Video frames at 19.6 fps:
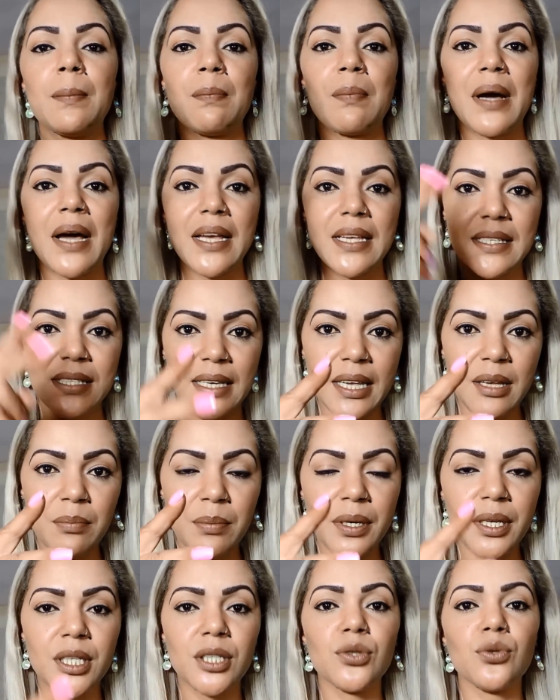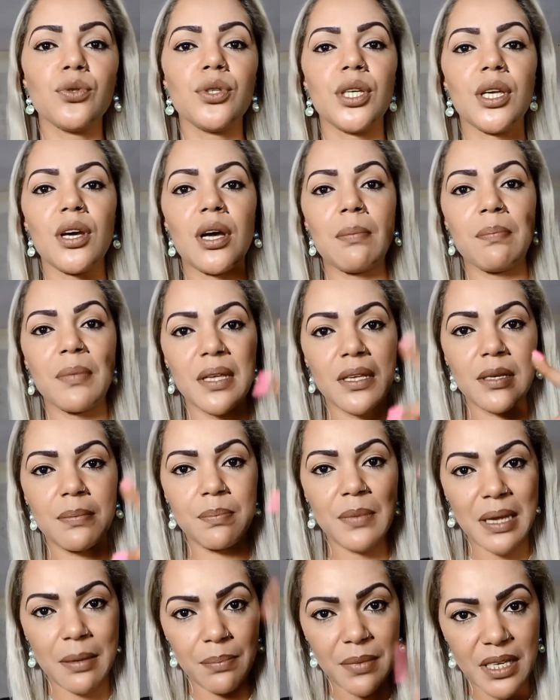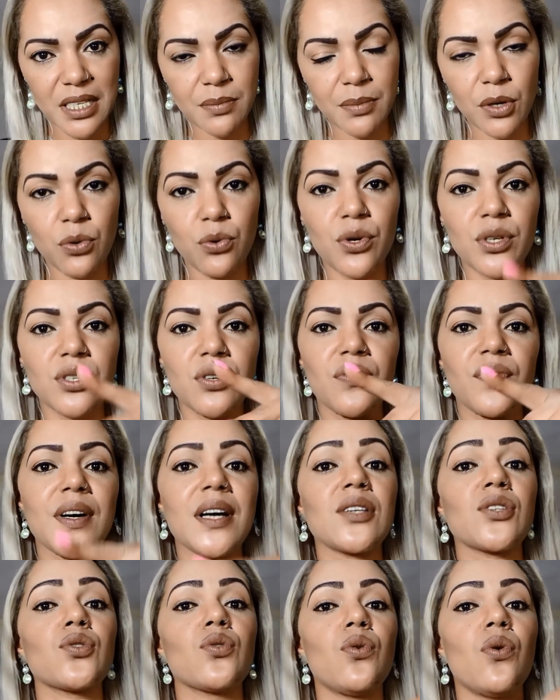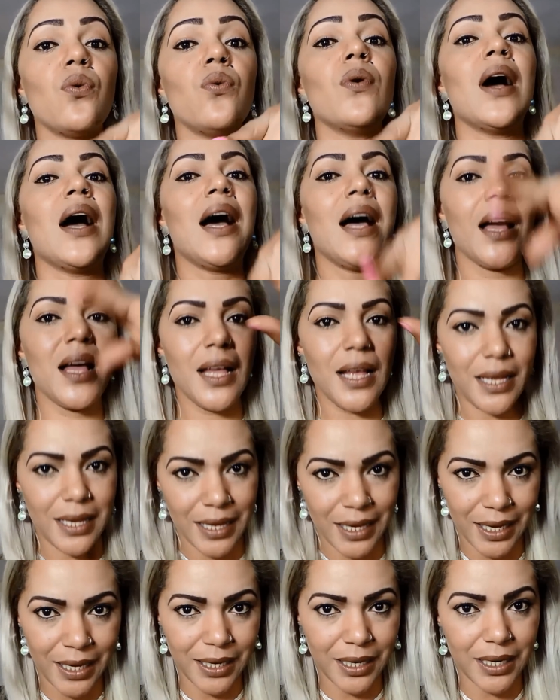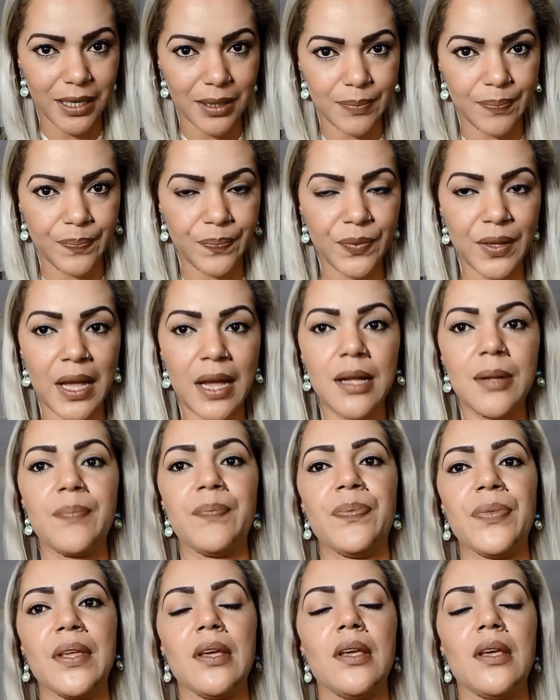mas lembrando que a, a mesma coisa eu faço com a rena, tá?